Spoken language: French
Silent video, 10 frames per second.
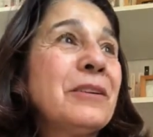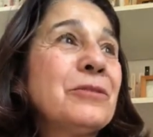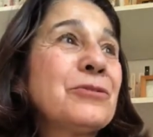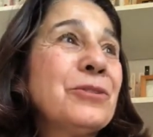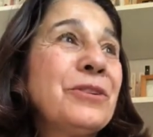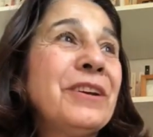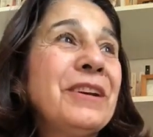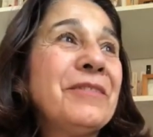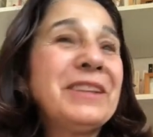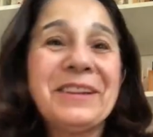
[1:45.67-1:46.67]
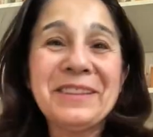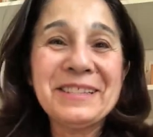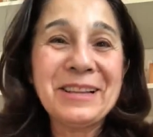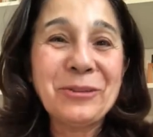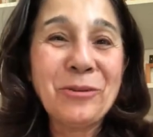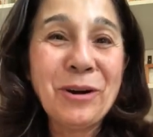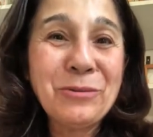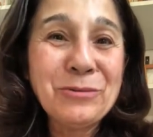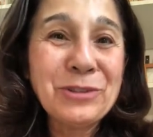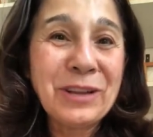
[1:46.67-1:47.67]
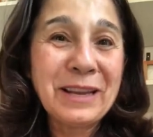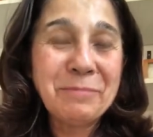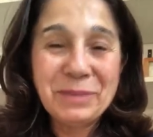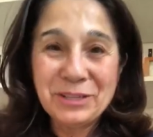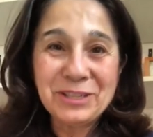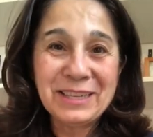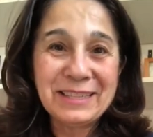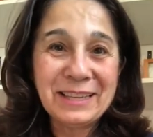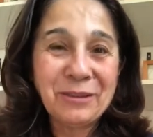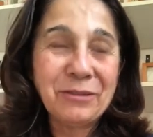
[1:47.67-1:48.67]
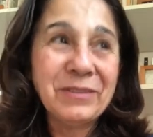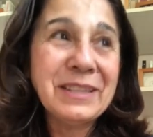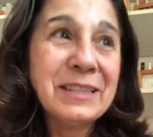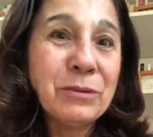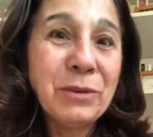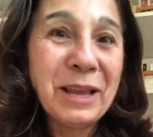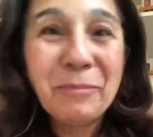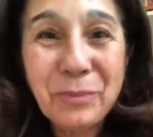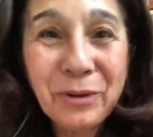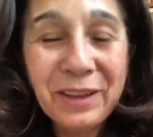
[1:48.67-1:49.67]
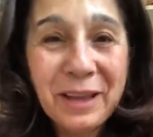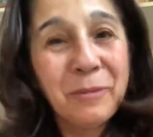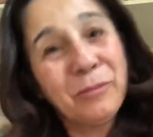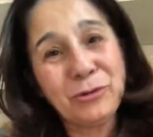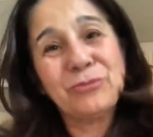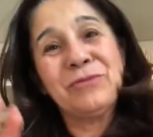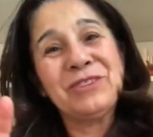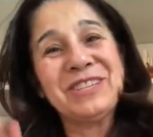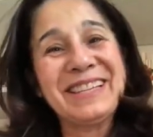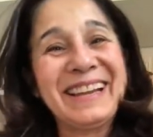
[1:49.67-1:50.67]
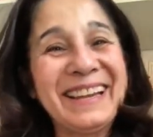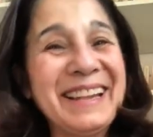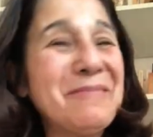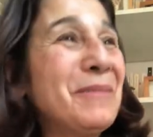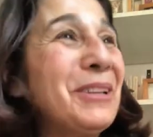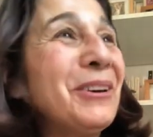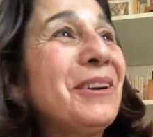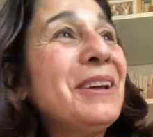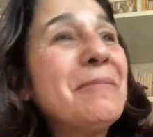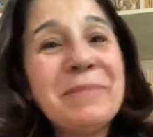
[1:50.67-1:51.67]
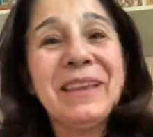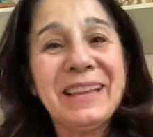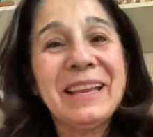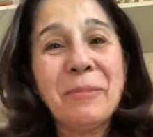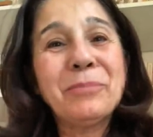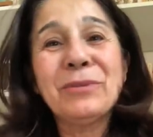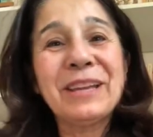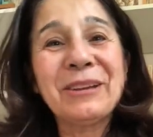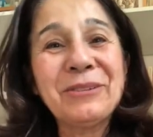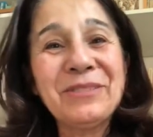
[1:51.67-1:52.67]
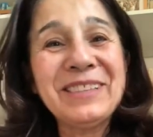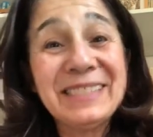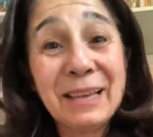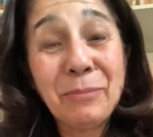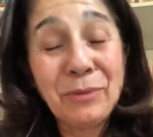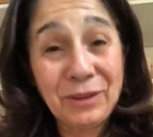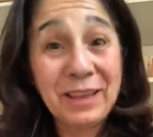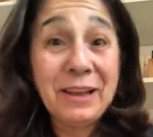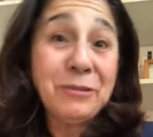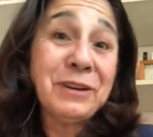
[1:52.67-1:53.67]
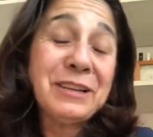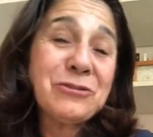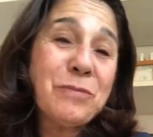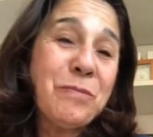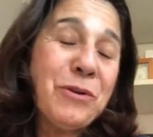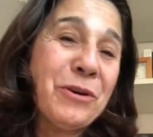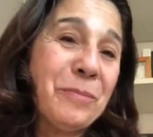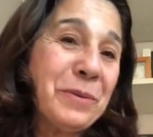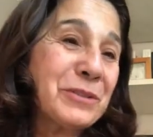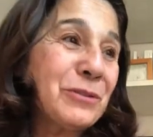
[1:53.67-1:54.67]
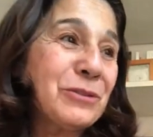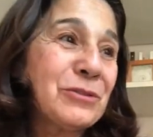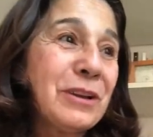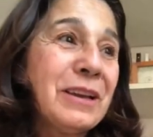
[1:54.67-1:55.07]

quand je vais dans des endroits où j'allais pêcher les écrevisses et où il n'y a plus rien, bon, je suis végétarienne maintenant, mais il n'y a plus d'écrevisses, il n'y a plus rien. Alors là, je pleure parce que